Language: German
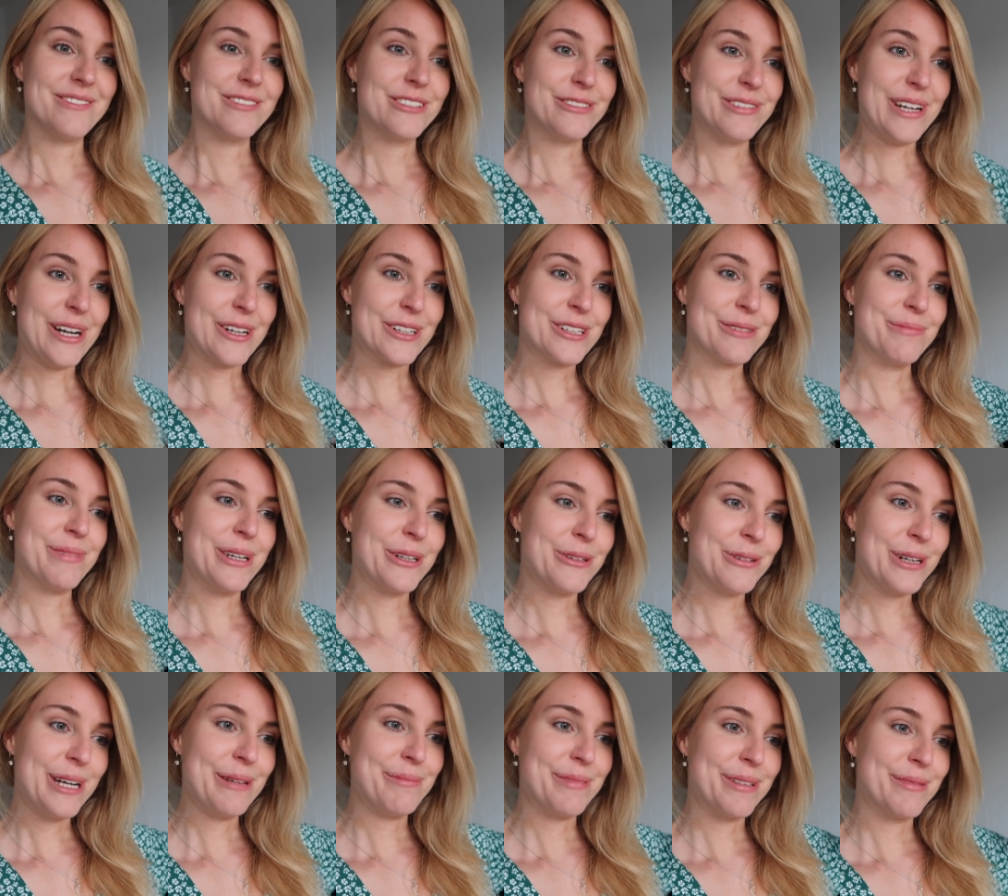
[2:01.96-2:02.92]
wo wir auch schon bei
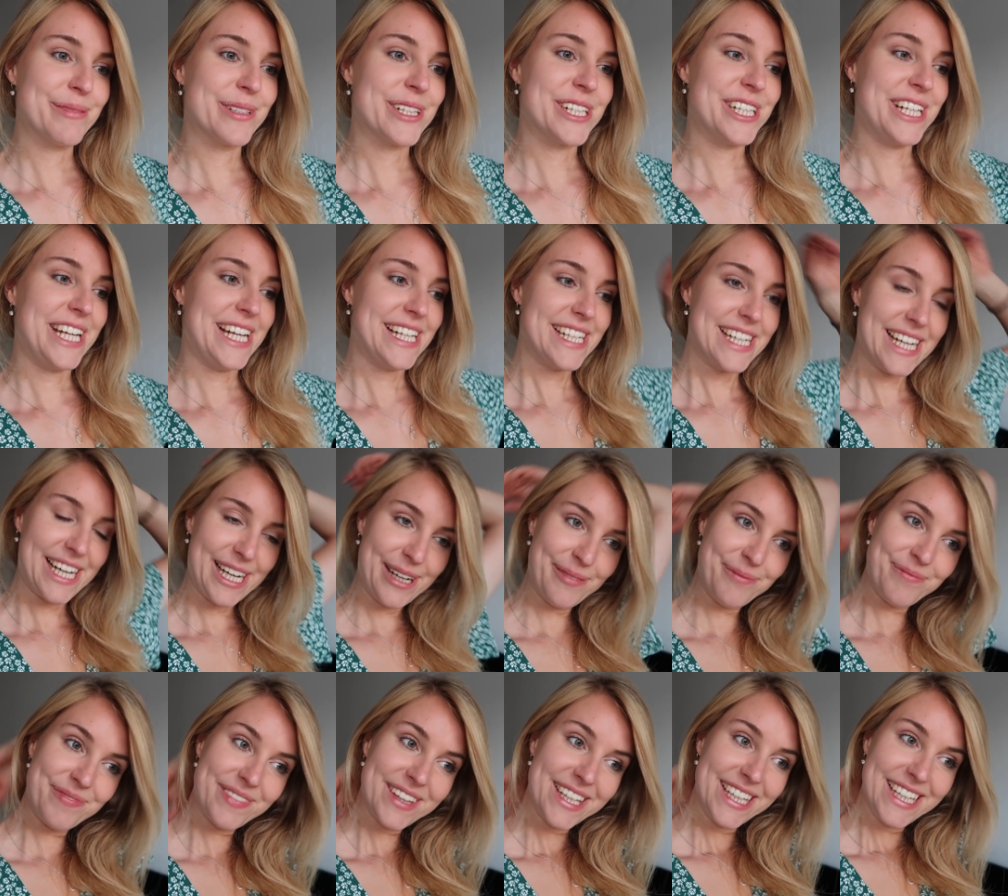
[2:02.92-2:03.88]
Rohhäppchen bestellt
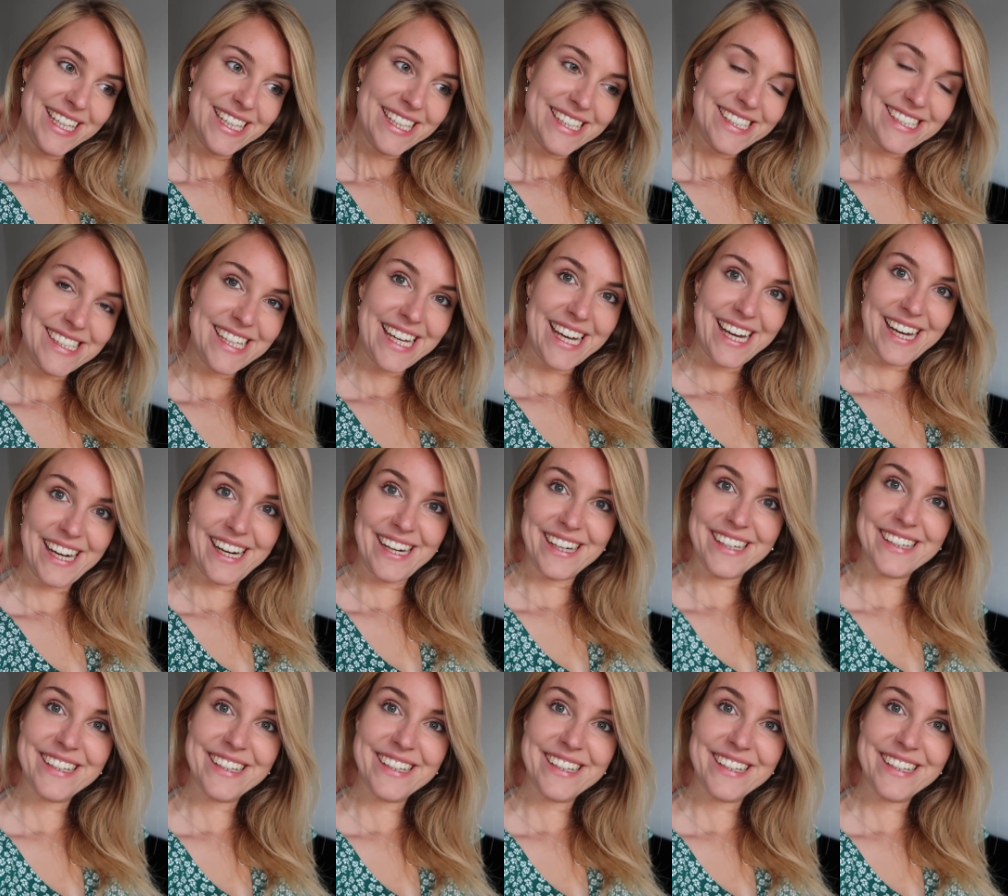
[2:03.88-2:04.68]
haben, der